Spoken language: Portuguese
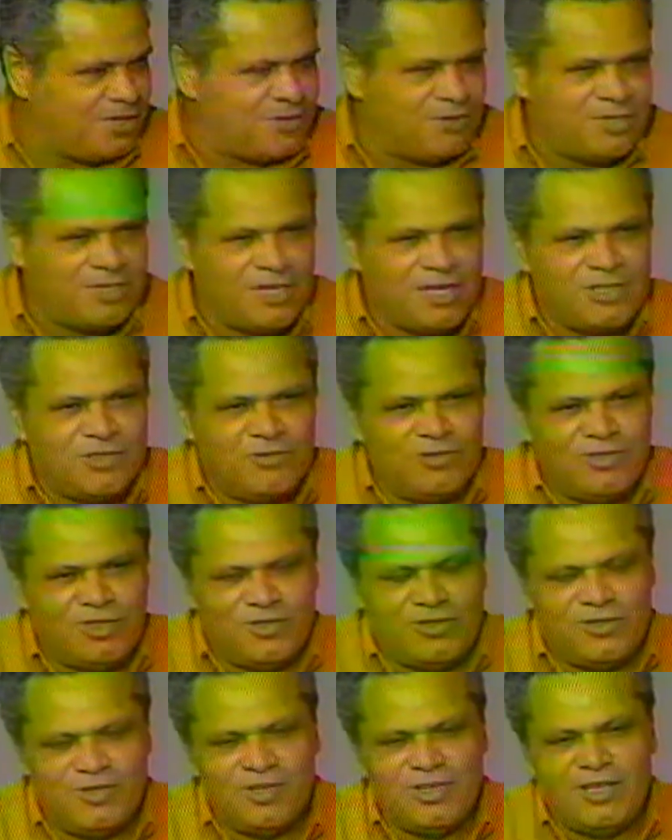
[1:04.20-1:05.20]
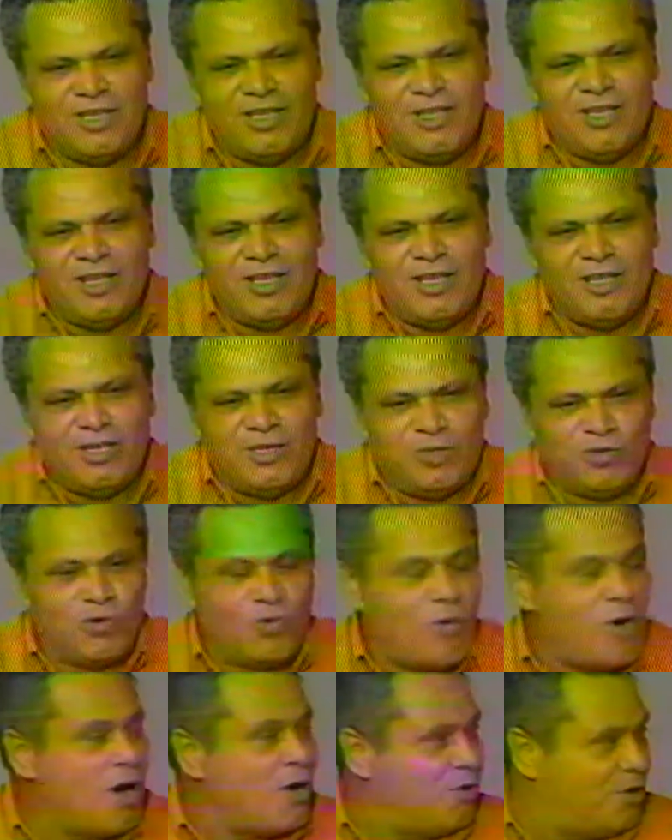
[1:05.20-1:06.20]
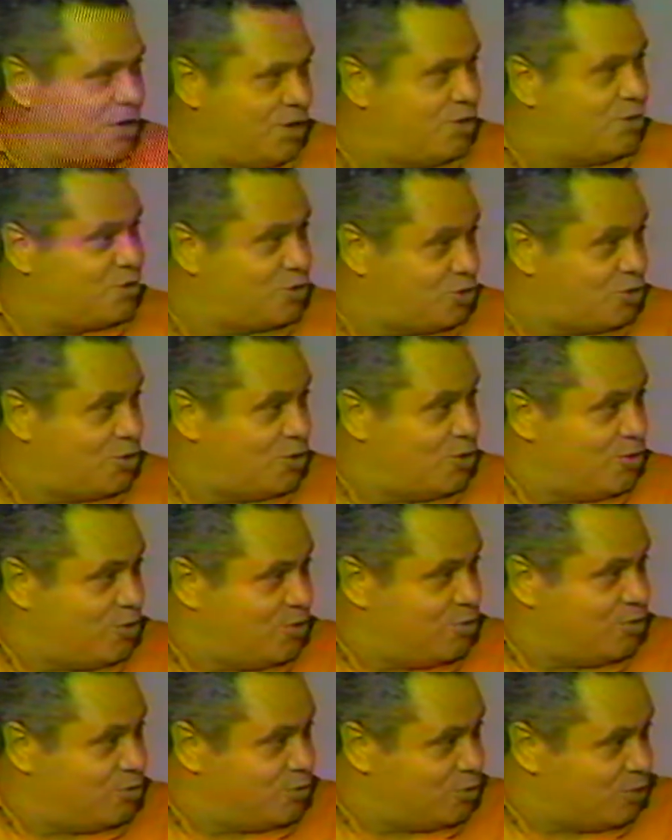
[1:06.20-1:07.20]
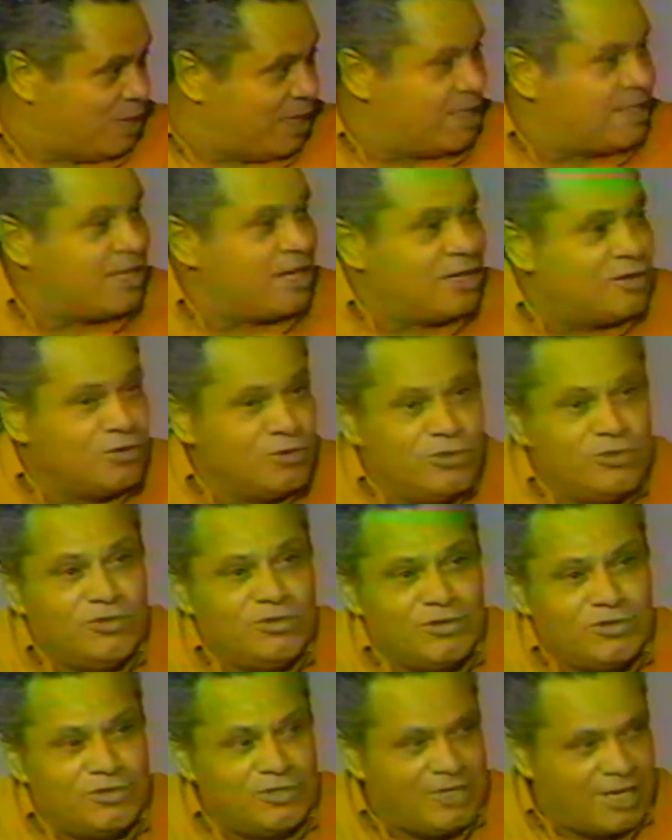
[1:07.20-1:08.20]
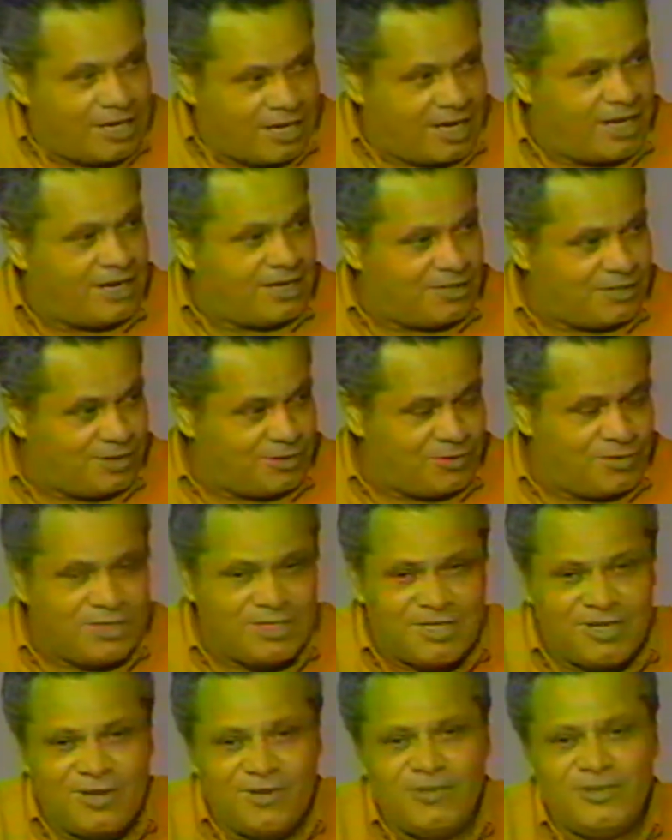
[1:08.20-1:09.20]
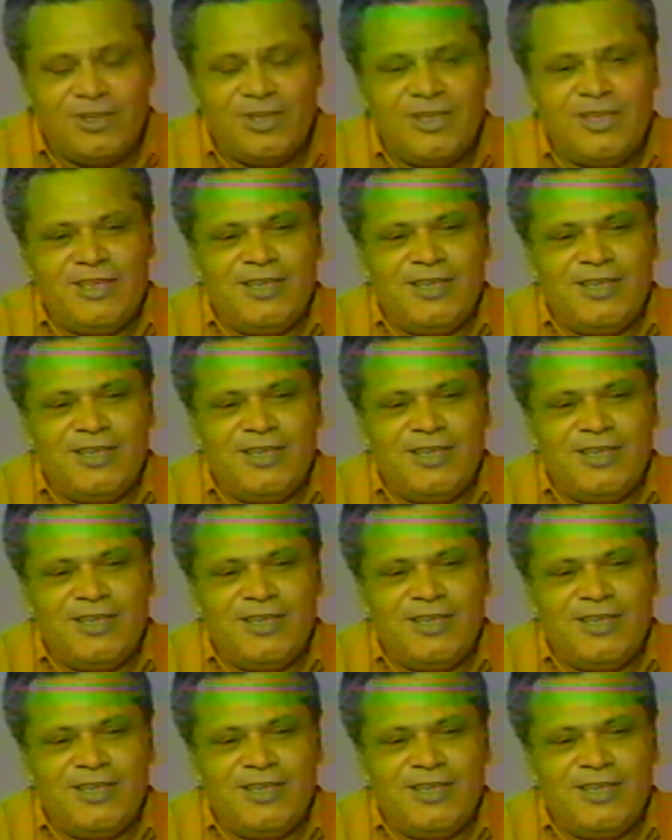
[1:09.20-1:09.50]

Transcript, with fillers: nos Estados Unidos, do qual eu sou um ex-aluno daquela instituição.